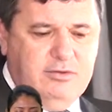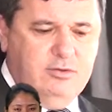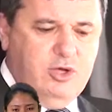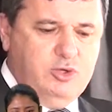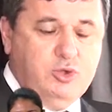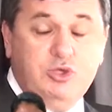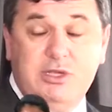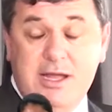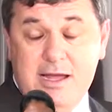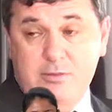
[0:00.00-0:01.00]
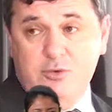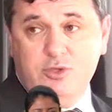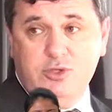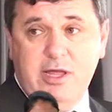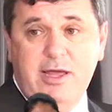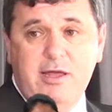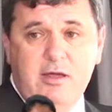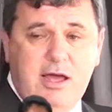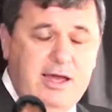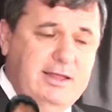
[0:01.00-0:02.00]
nós sustamos né?
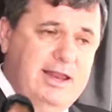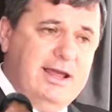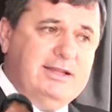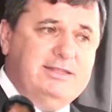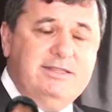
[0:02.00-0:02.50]
a entrega de